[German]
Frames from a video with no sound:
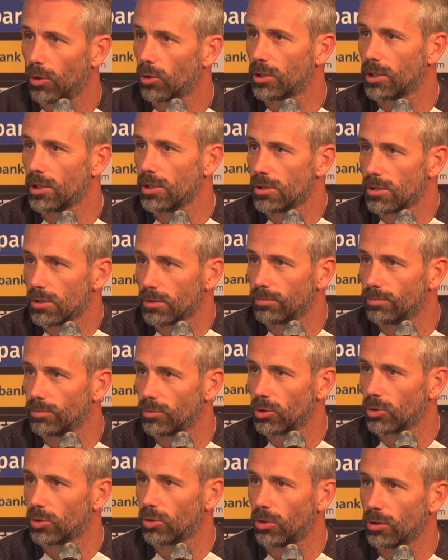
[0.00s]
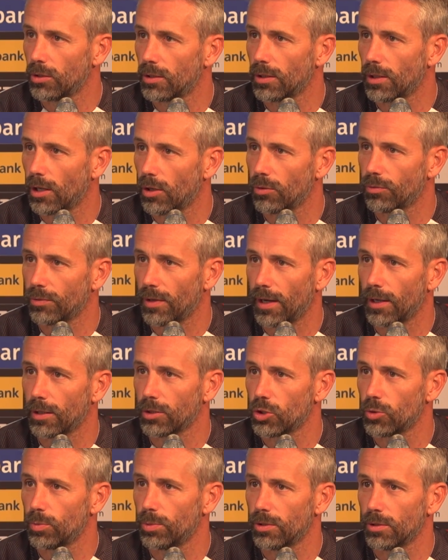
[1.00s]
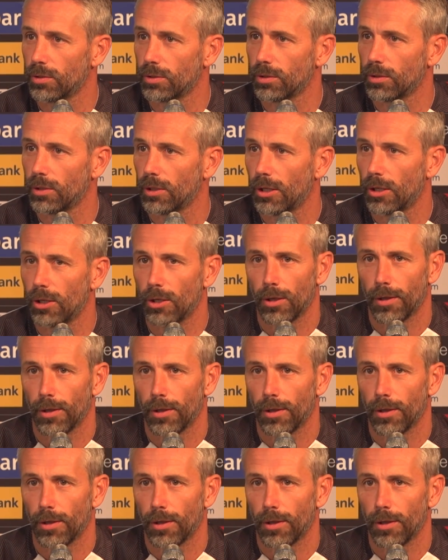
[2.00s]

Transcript: Auch Chris könnte auf acht spielen.